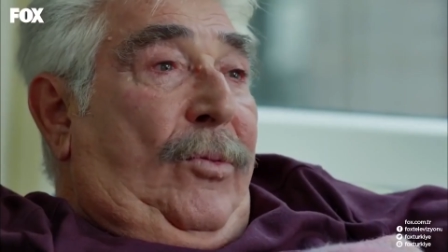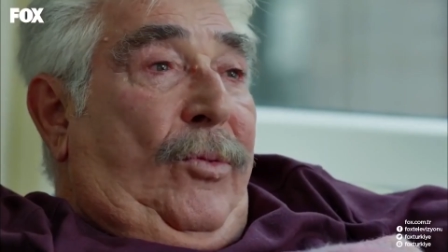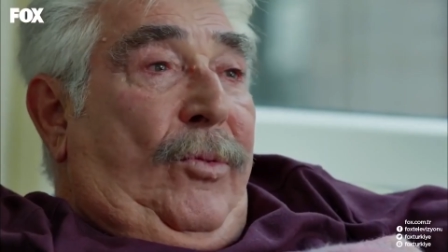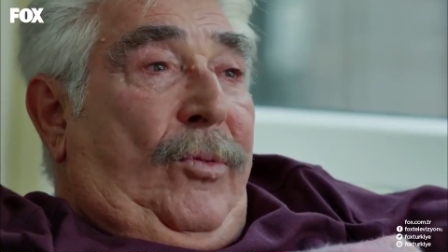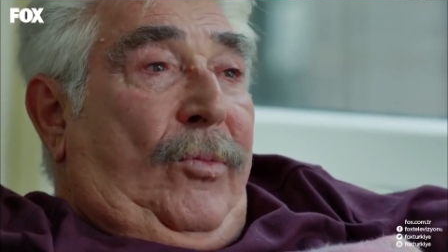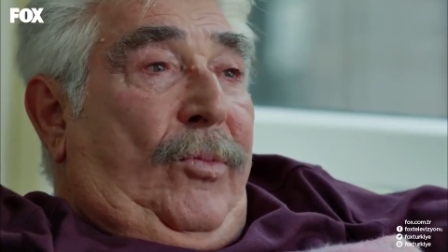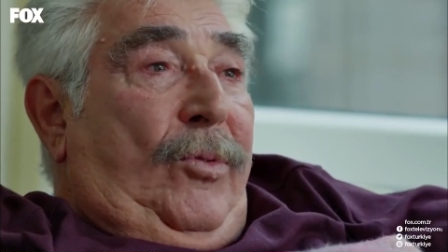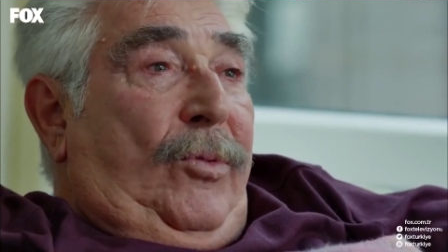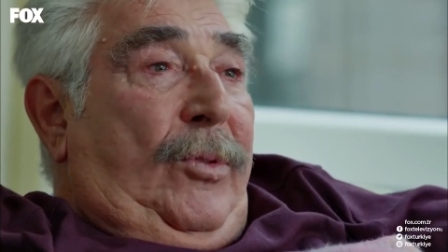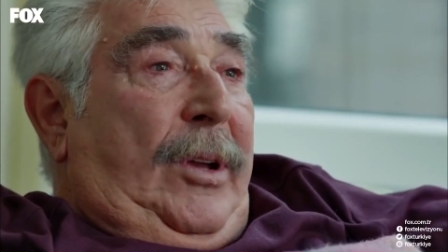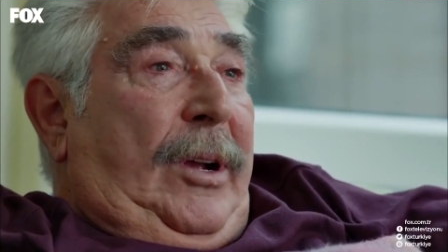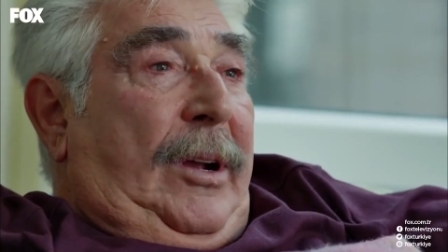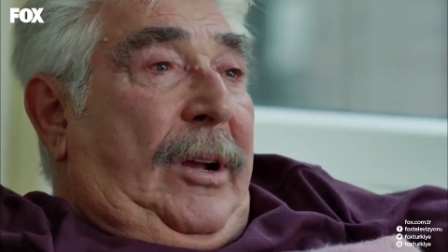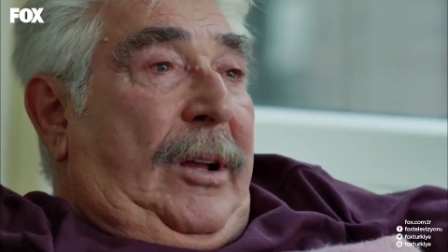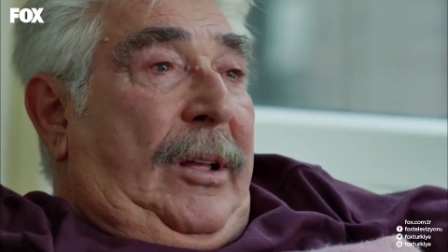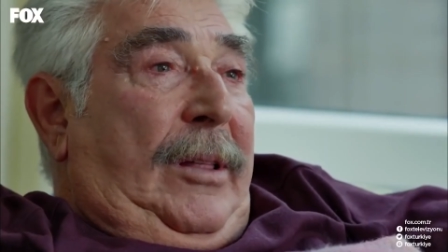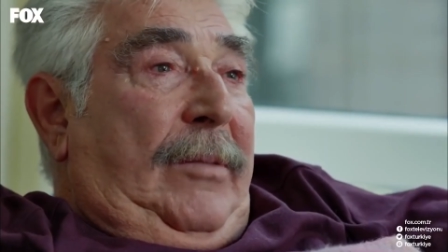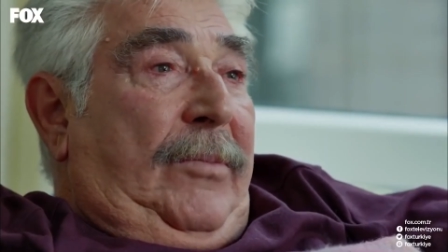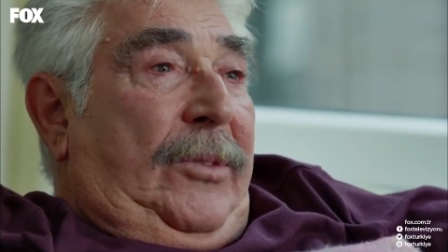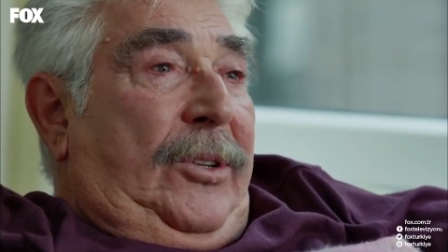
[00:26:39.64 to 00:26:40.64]
ruhum burada
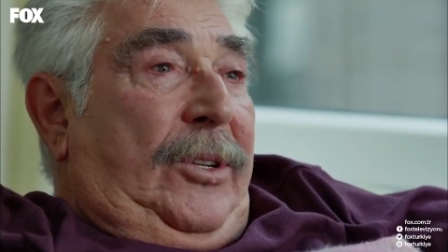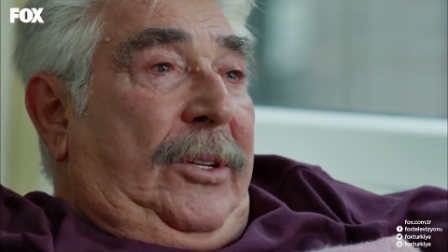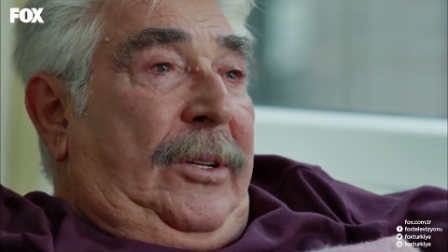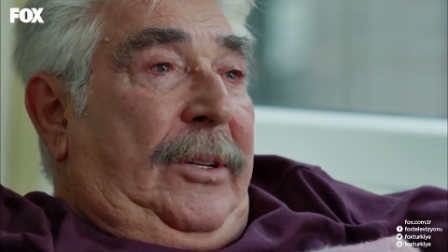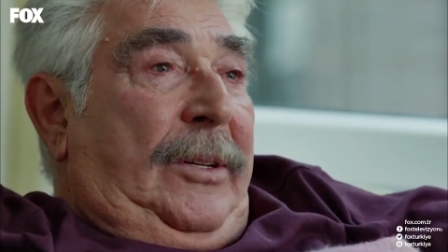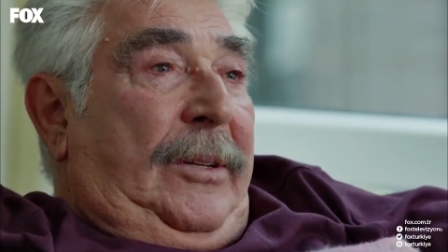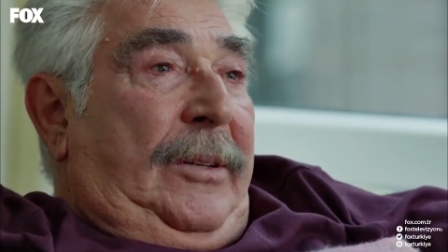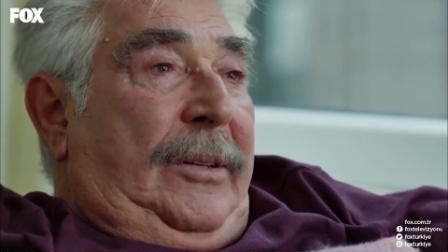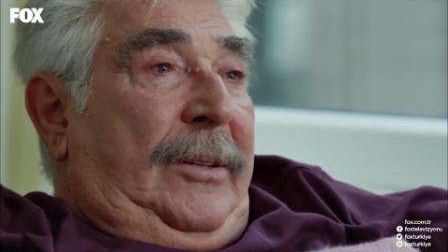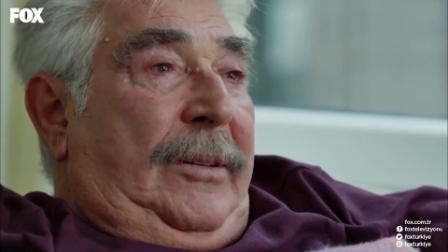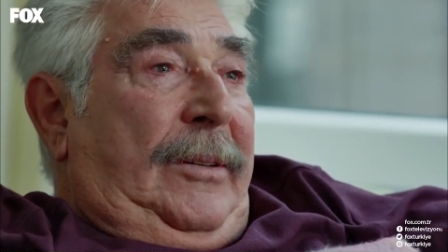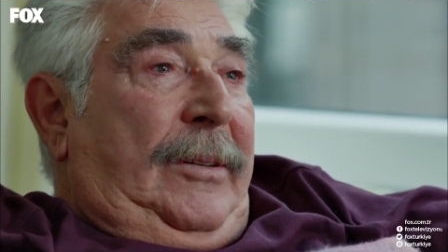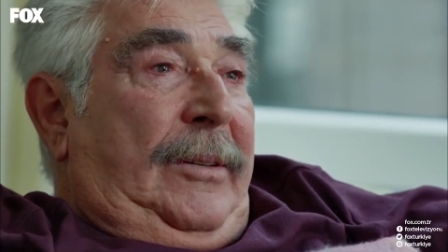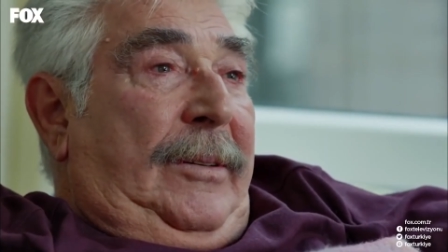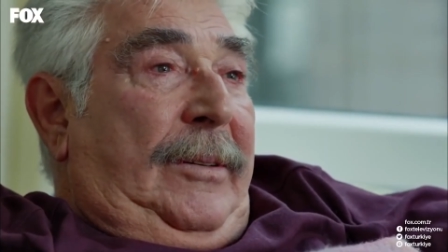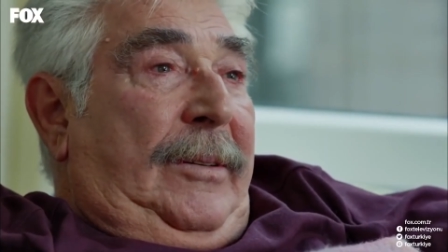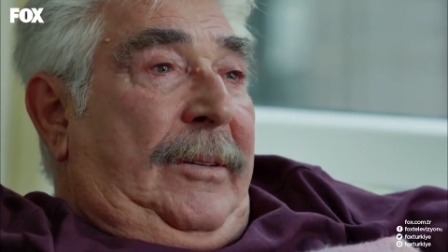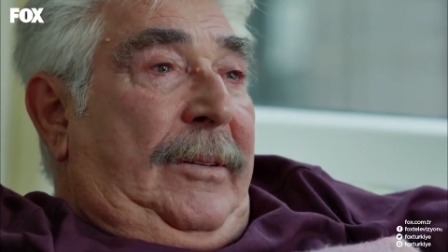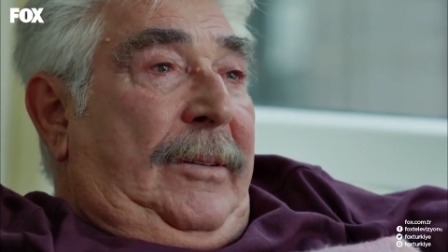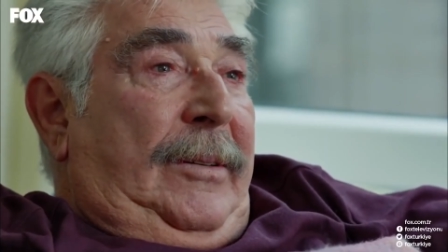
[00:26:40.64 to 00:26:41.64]
kalmış.
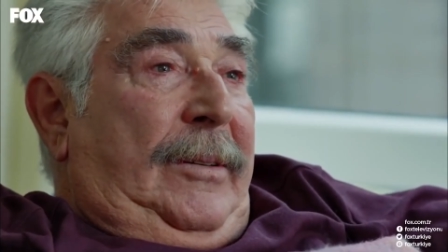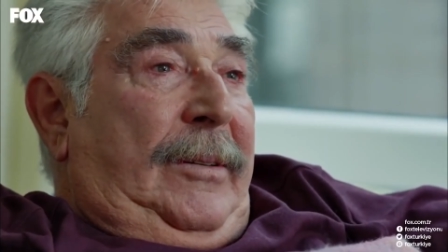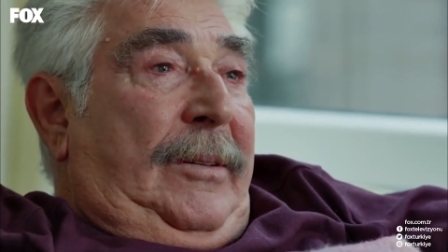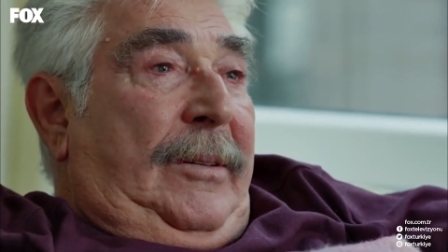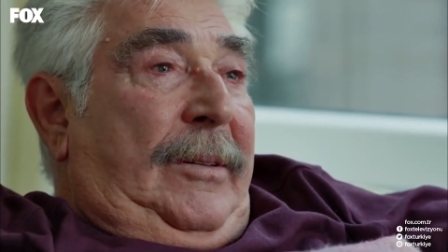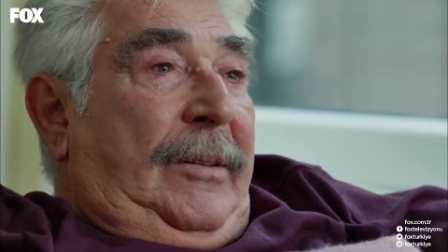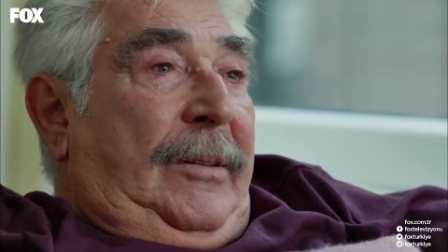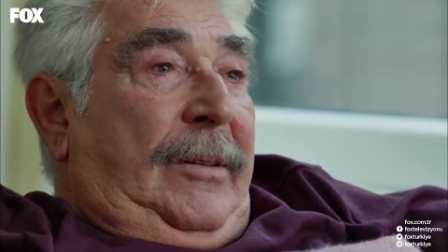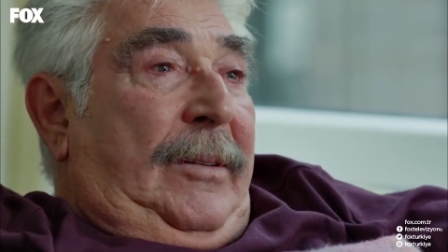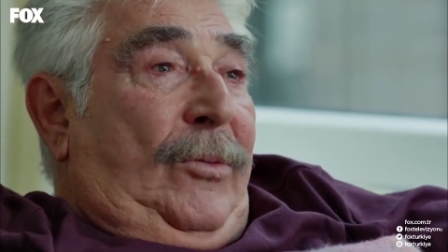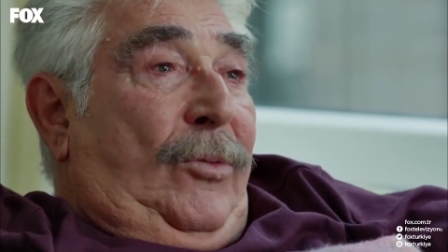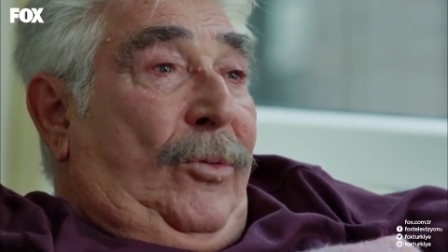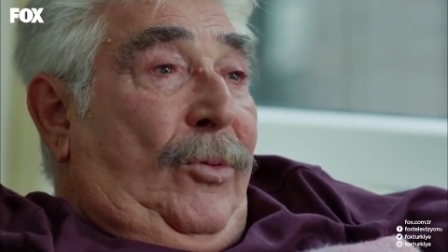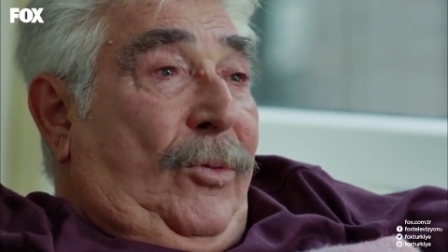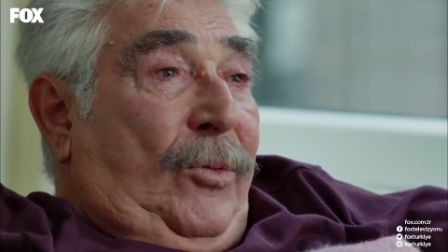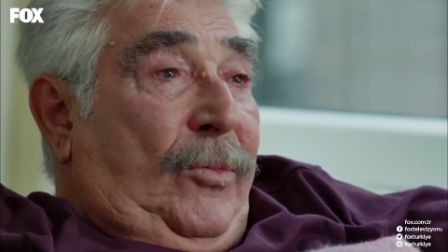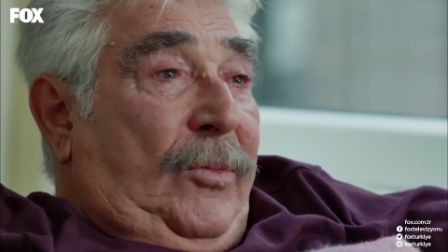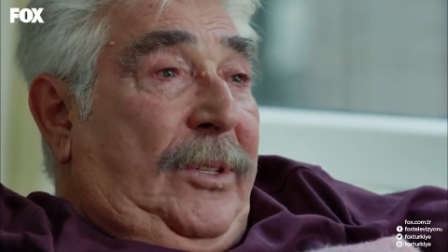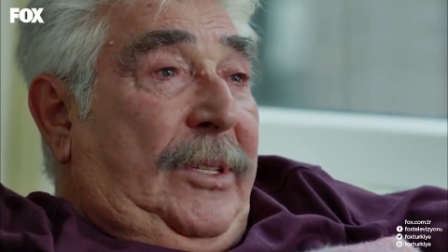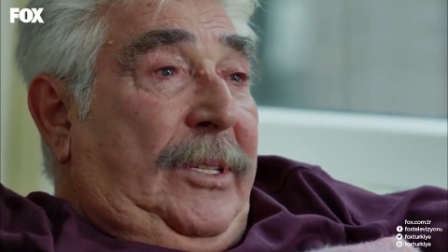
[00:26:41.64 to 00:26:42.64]

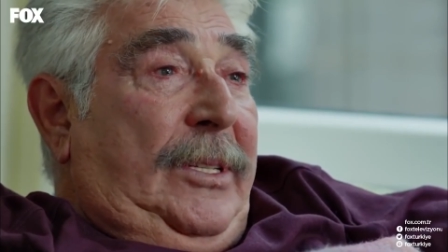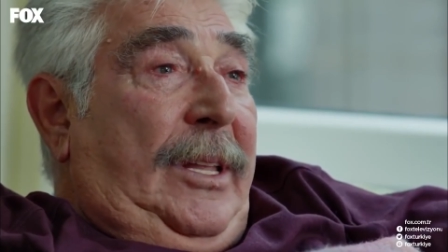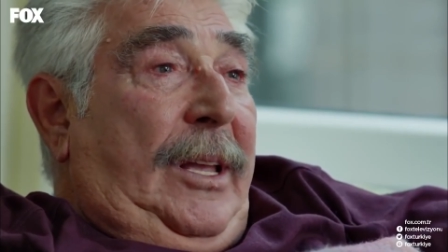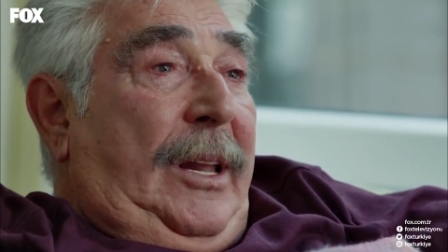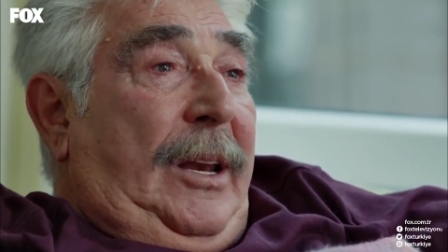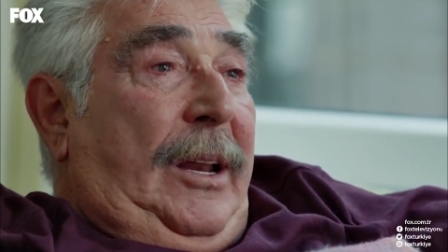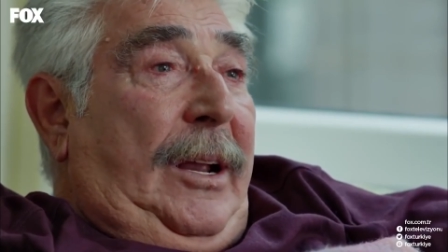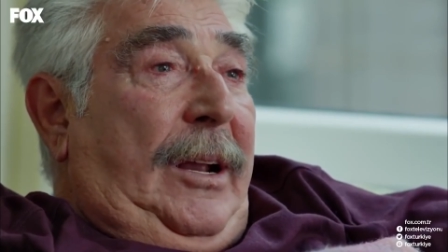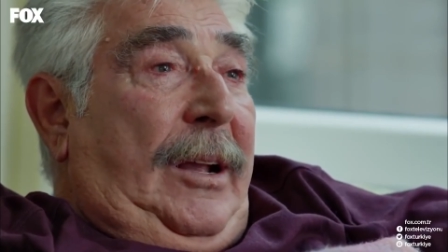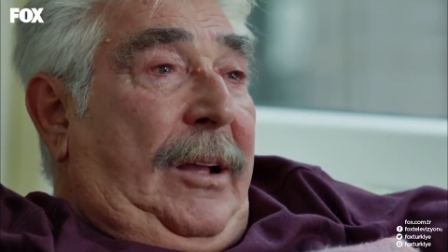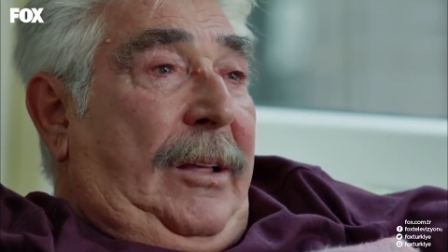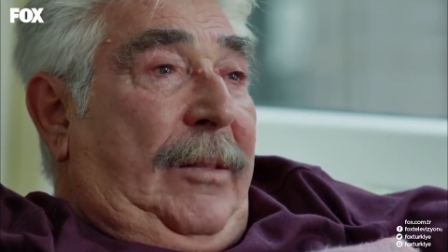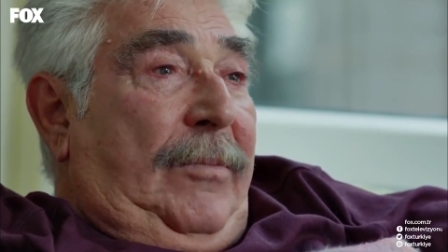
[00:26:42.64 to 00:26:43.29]
Ruhum sizlerle